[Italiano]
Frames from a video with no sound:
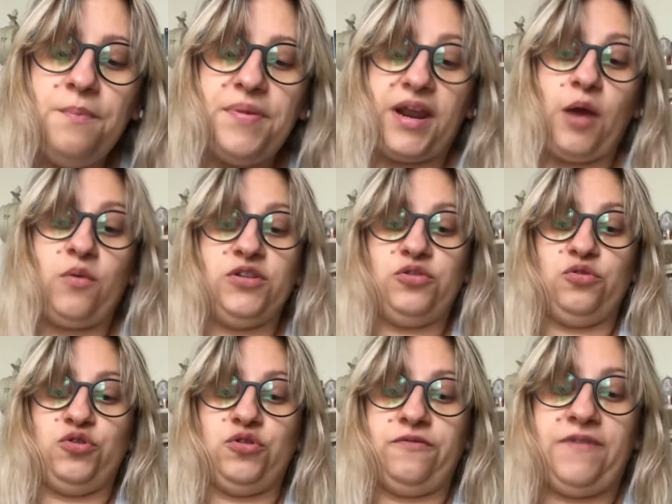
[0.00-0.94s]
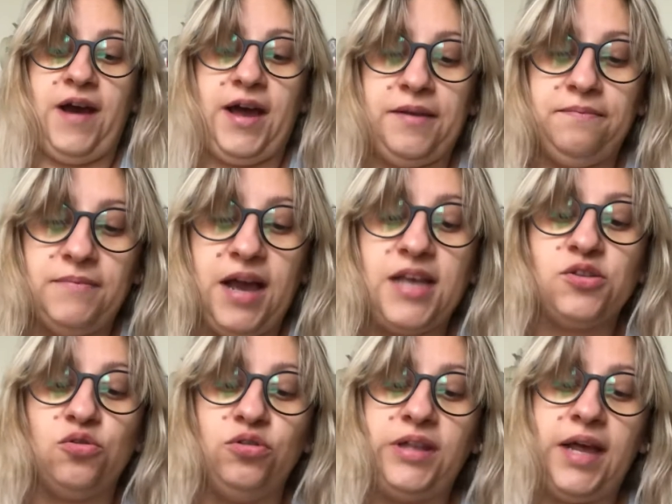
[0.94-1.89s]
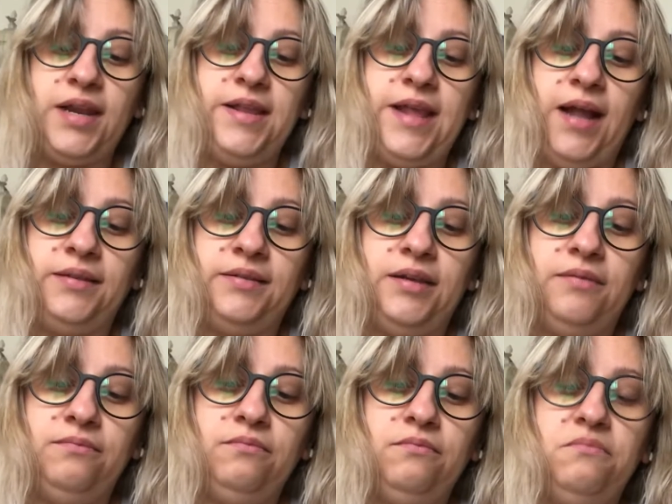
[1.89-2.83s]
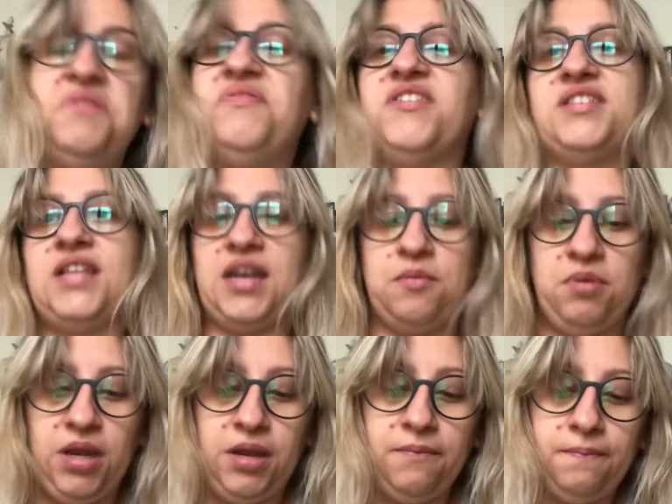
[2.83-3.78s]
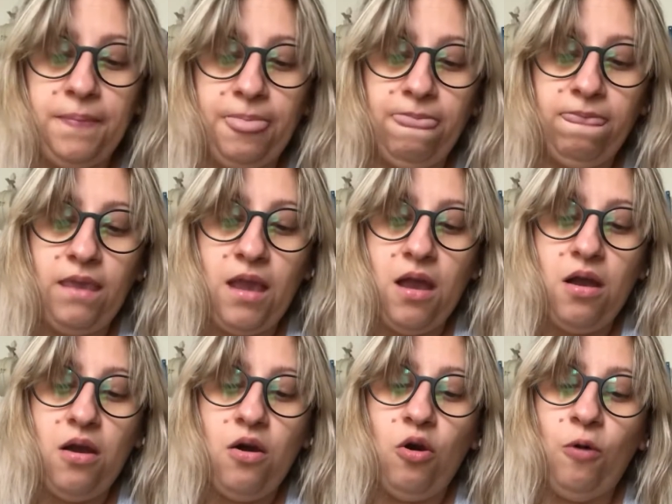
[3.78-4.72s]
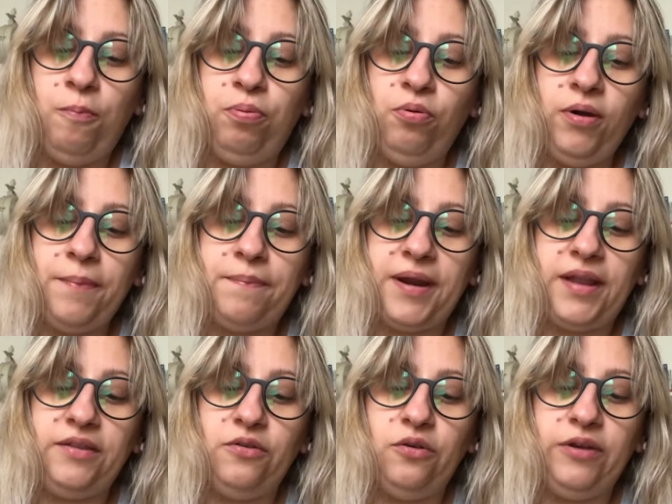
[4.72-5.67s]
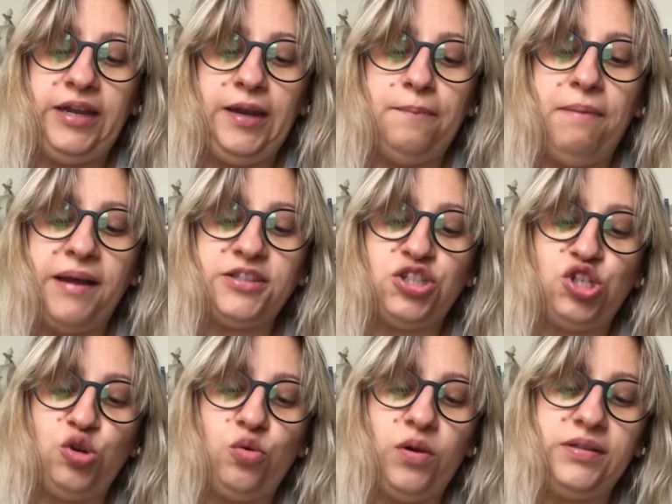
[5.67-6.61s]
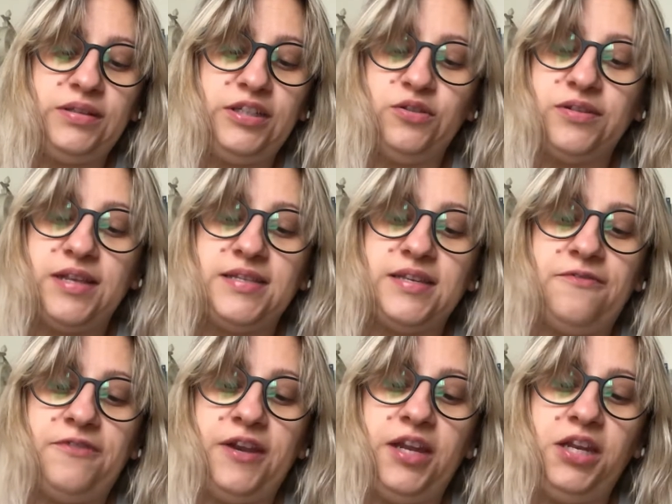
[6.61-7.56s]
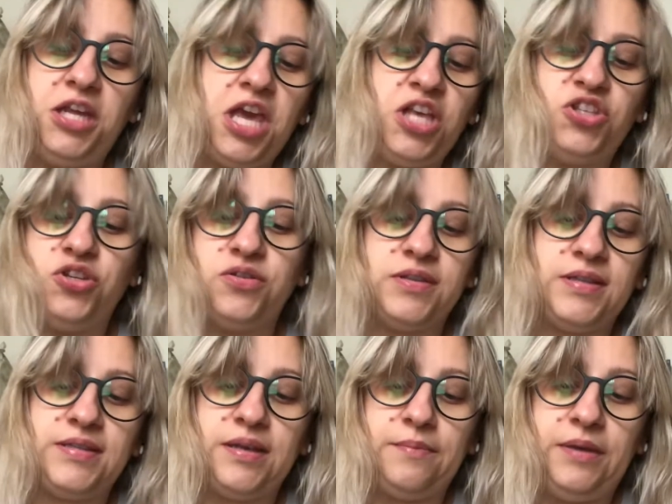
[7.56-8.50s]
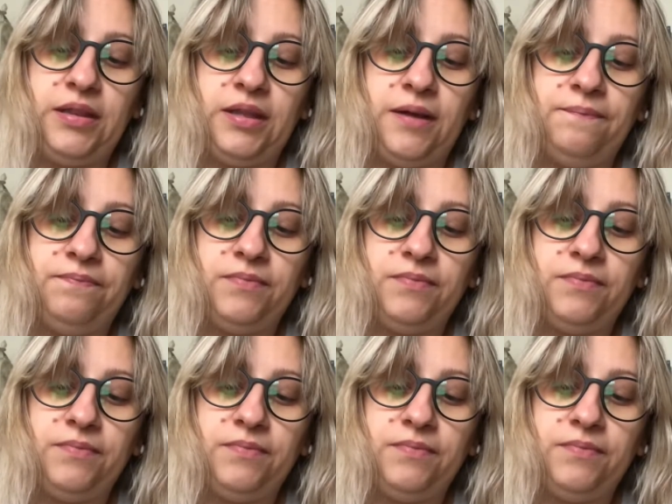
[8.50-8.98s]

Perché questo lo so fare, ascoltare gli altri mi fa stare bene. Oppure prendo il bat cinquantino senza freni e giro senza meta.